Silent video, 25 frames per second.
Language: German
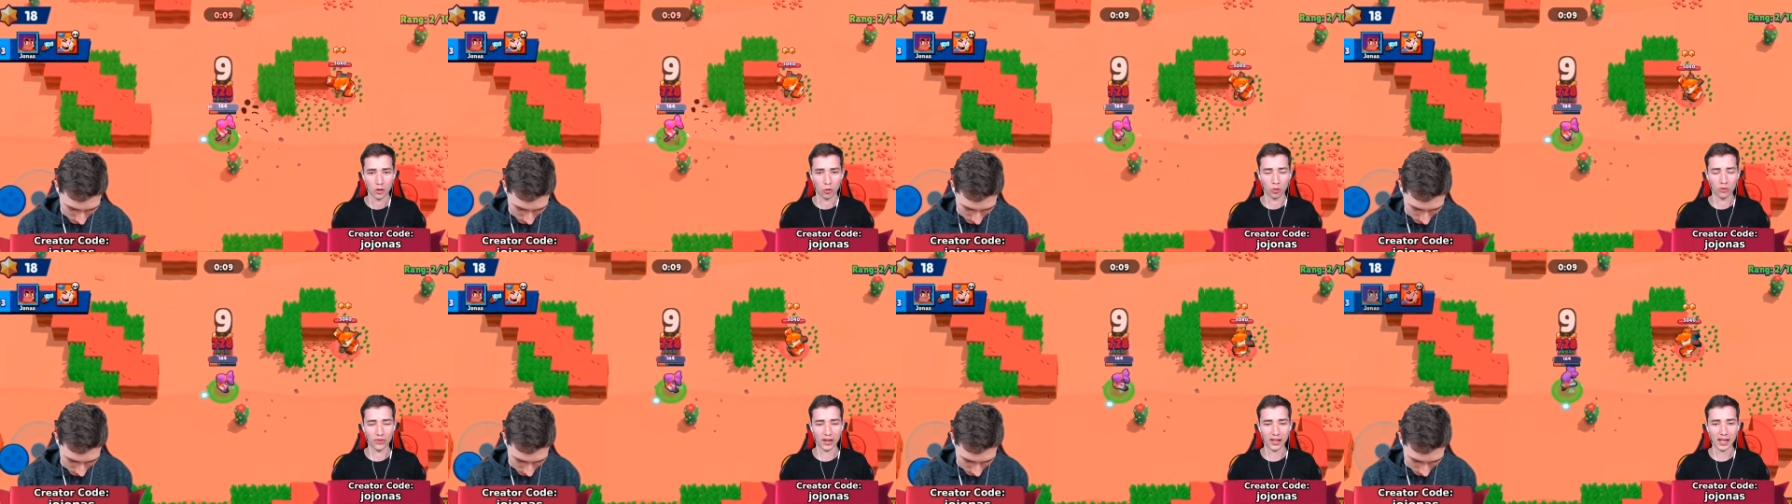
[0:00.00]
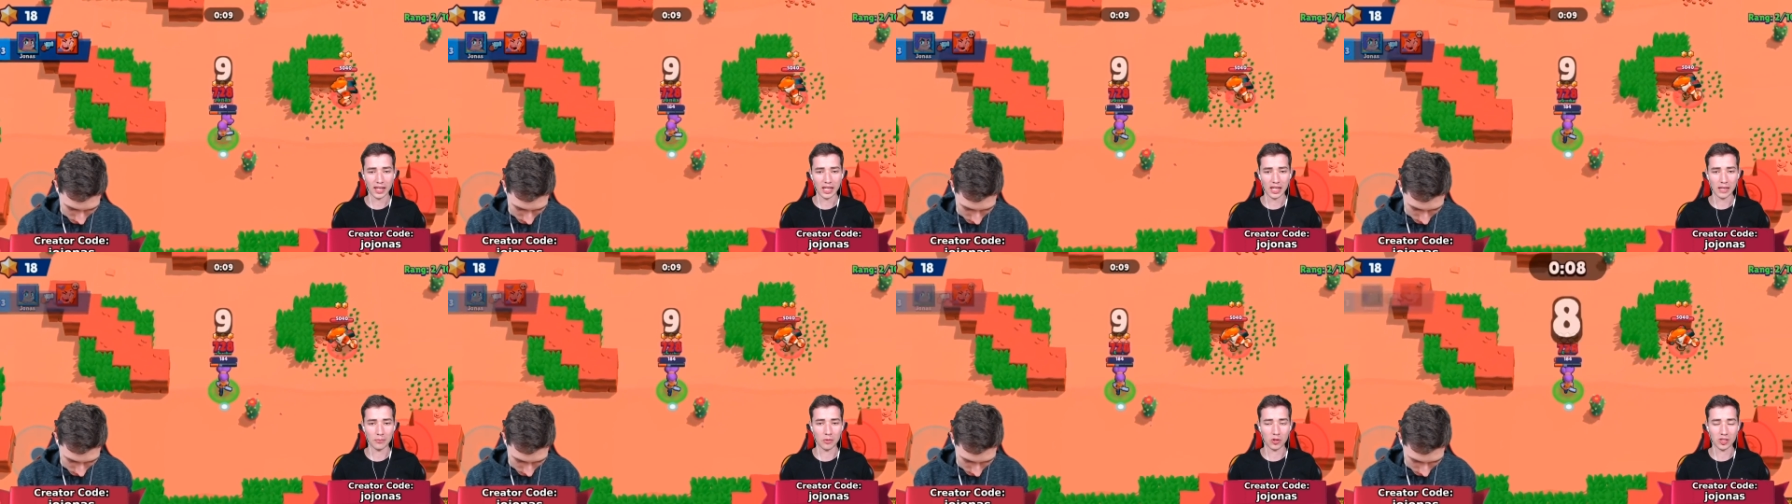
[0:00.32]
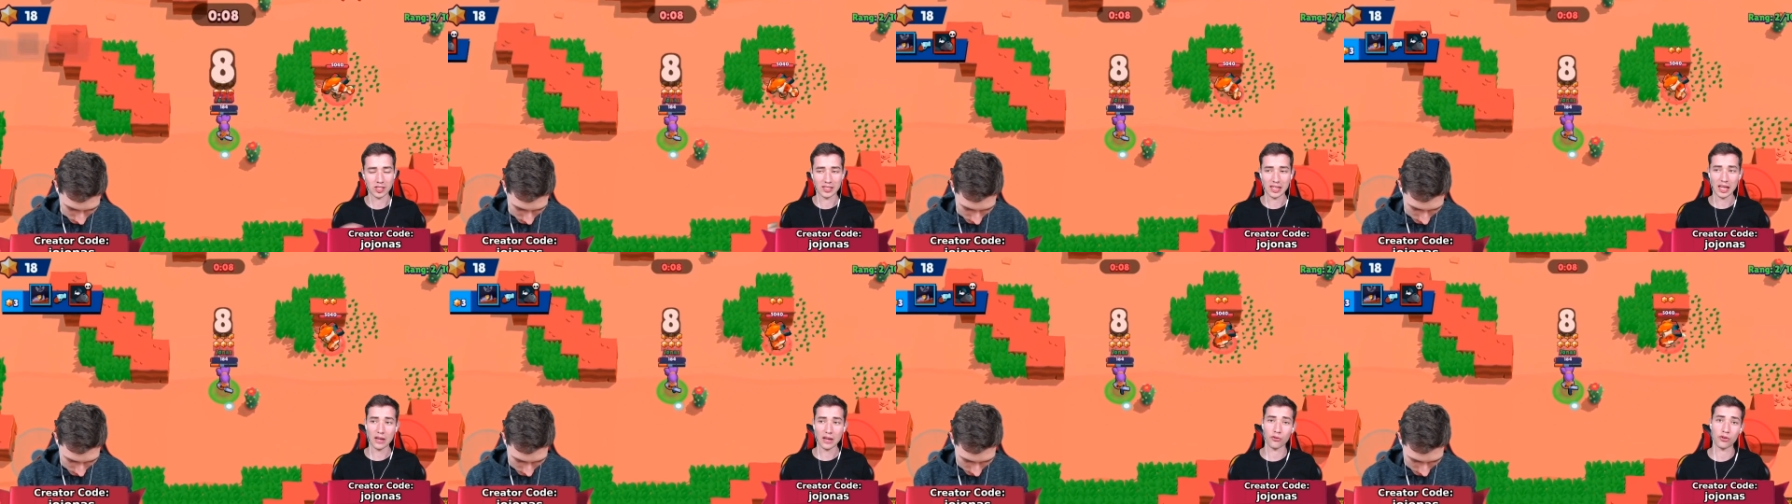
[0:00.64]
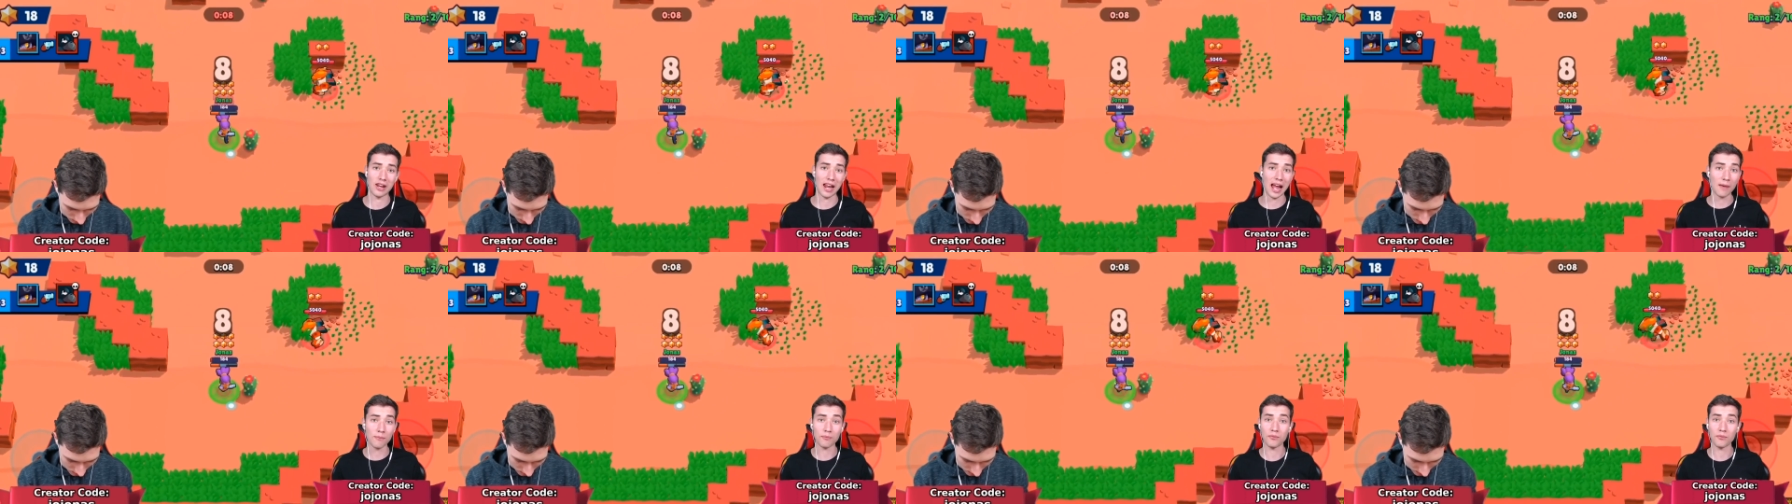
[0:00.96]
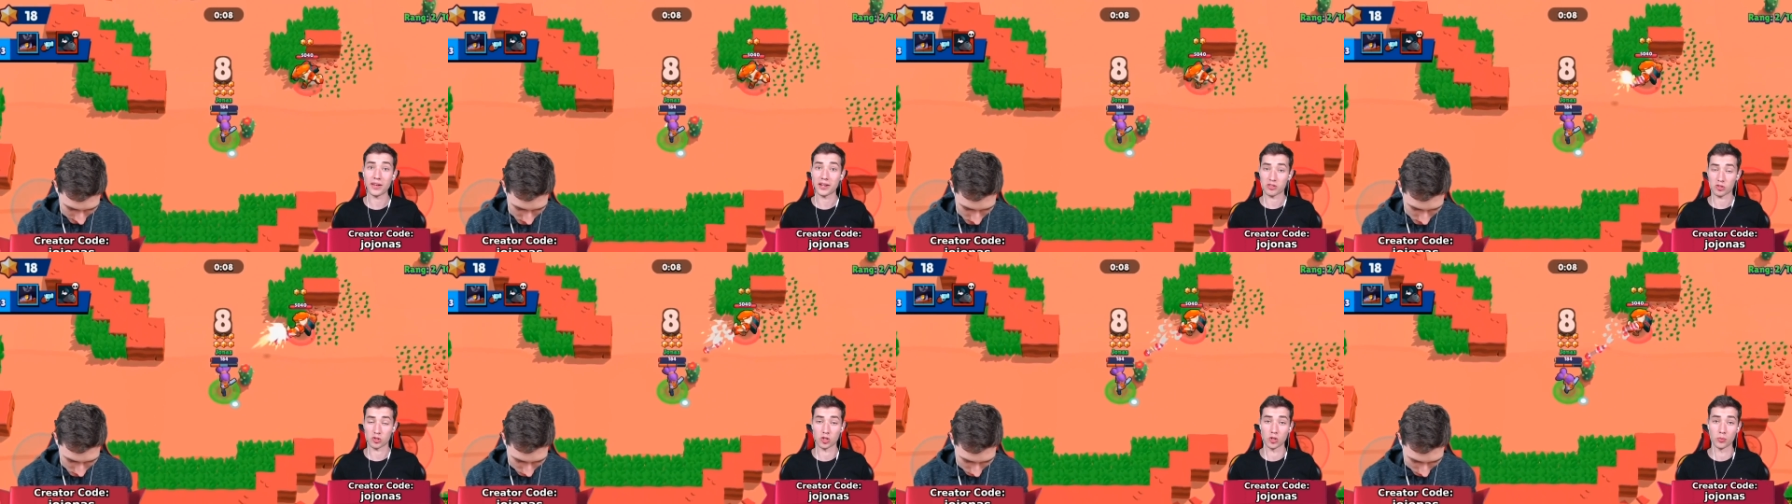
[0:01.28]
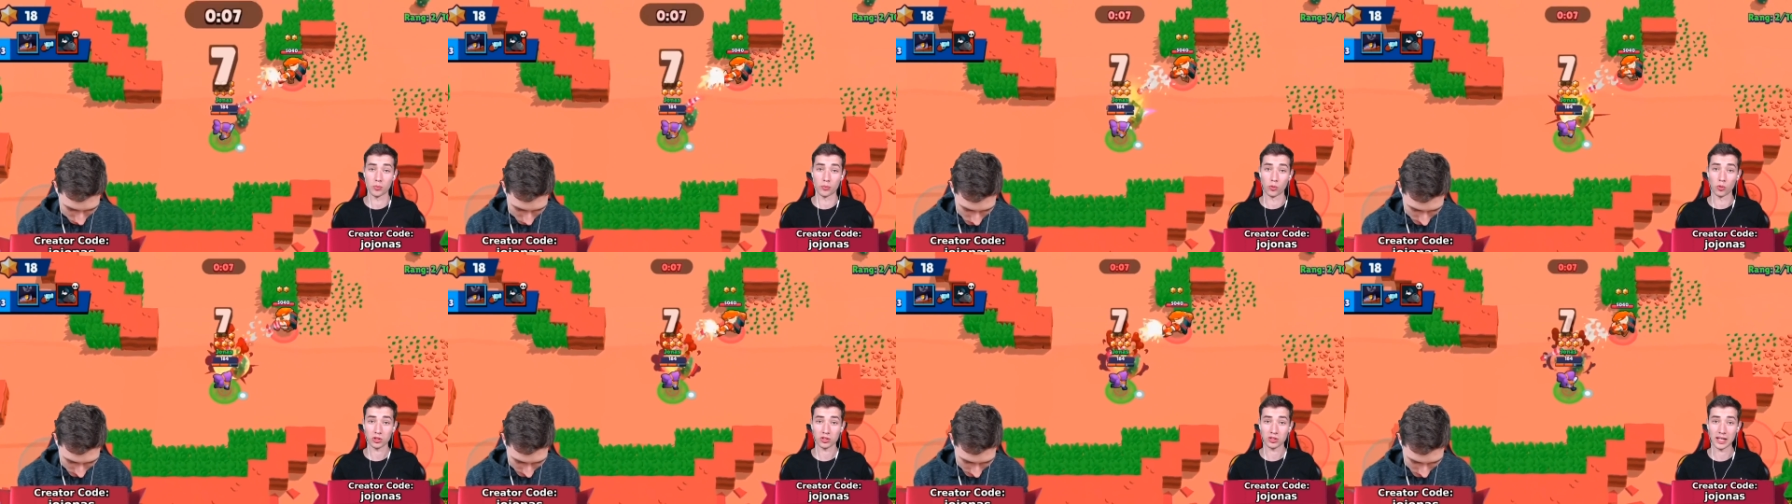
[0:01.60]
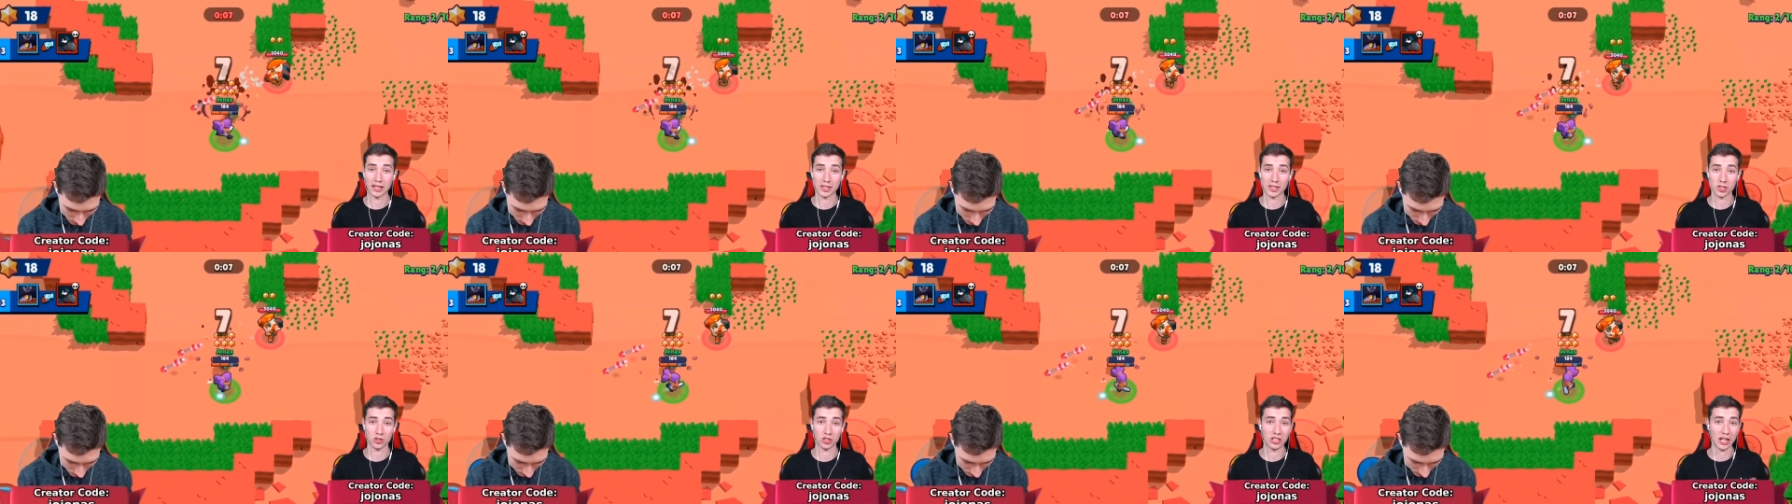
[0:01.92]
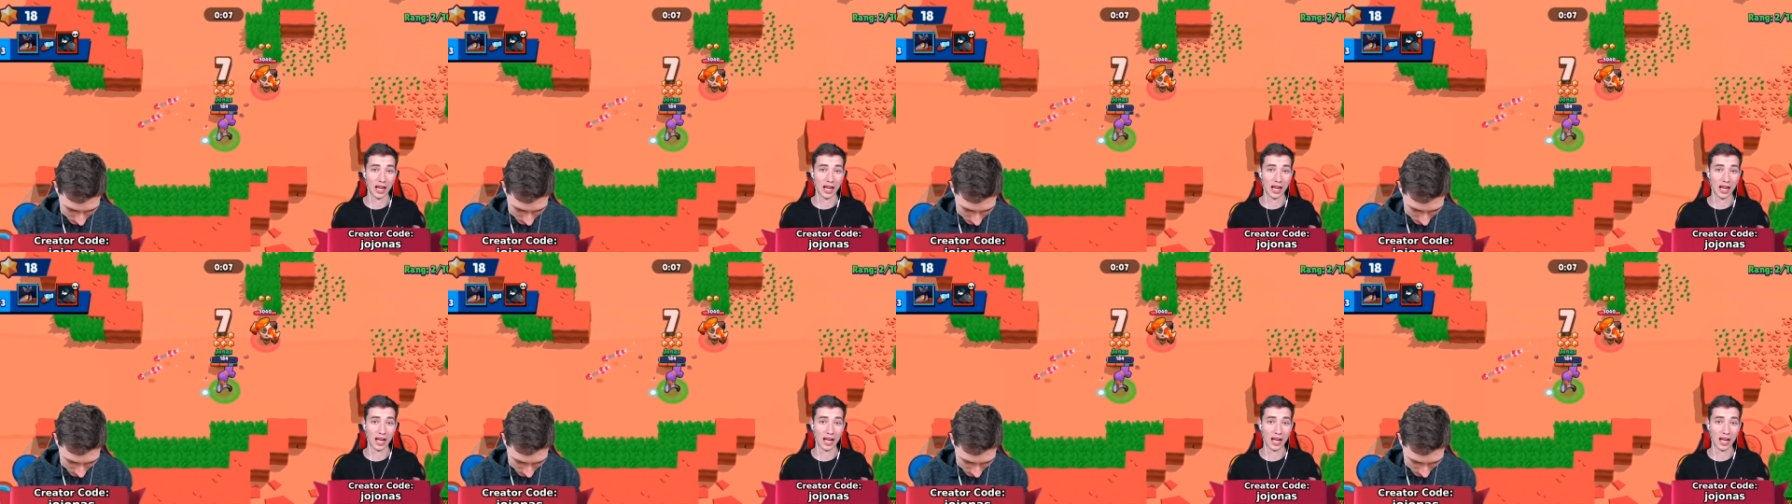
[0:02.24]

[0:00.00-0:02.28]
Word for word: und weil er eben auch sehr viel Abwechslung geboten hat zu